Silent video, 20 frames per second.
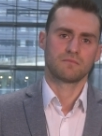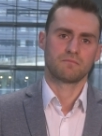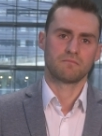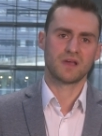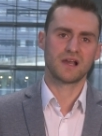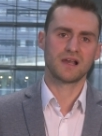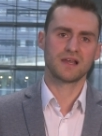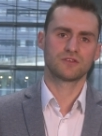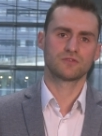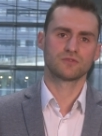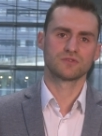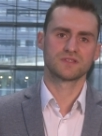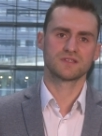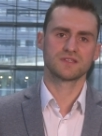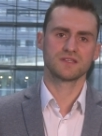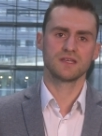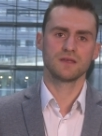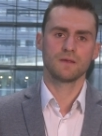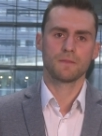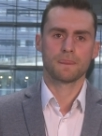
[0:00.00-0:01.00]
mais l'est
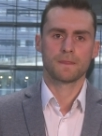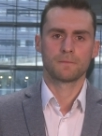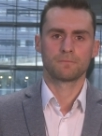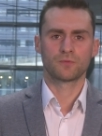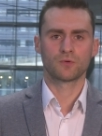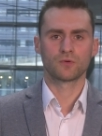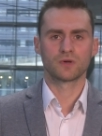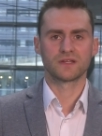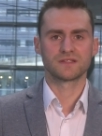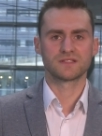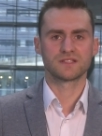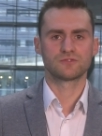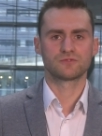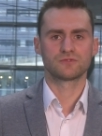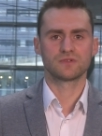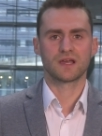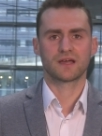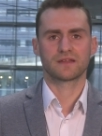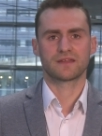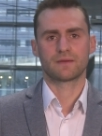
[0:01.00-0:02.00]
aussi pour les
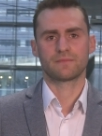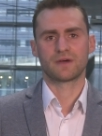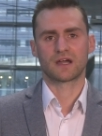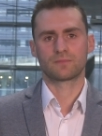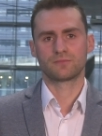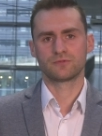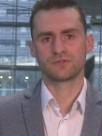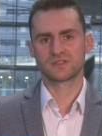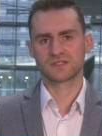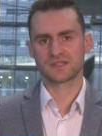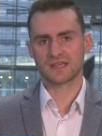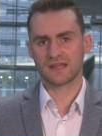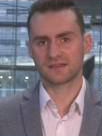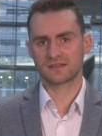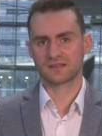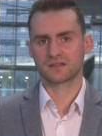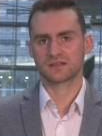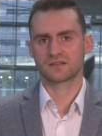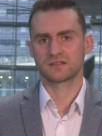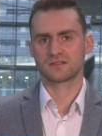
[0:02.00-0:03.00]
titulaires d'un bac plus
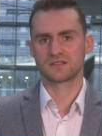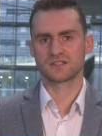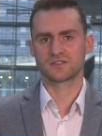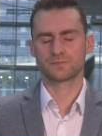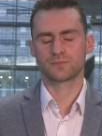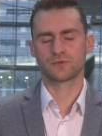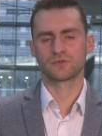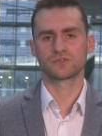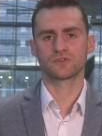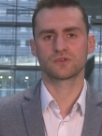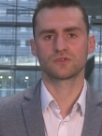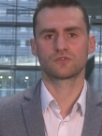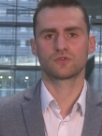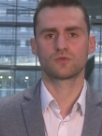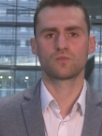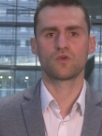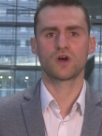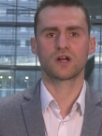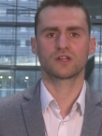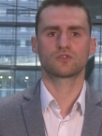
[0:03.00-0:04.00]
4 disposant
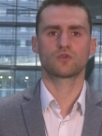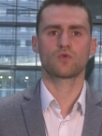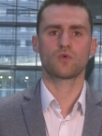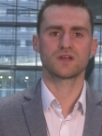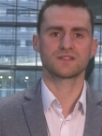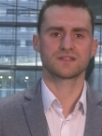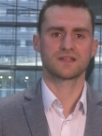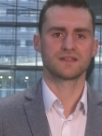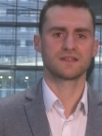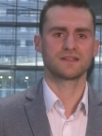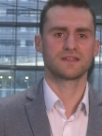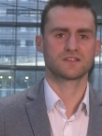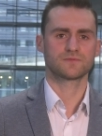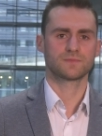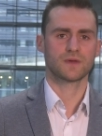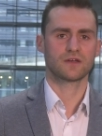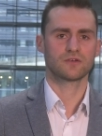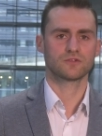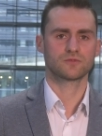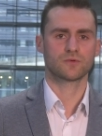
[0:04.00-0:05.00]
d'au moins 3 années
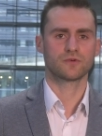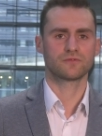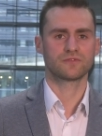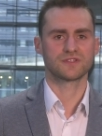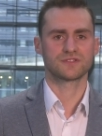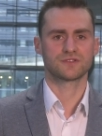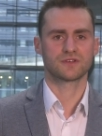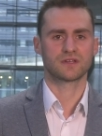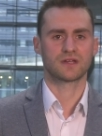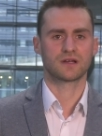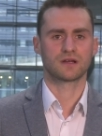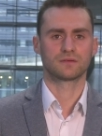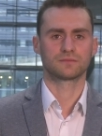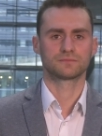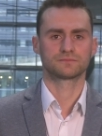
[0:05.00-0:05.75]
d'expérience professionnelle.